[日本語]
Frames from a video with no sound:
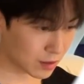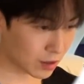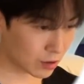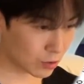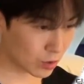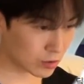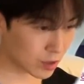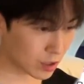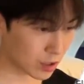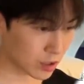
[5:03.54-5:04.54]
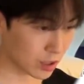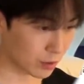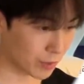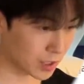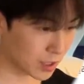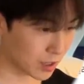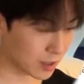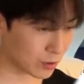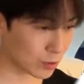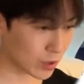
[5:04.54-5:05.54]
あこれぐらいかなまだ
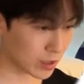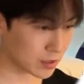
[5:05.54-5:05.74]
これ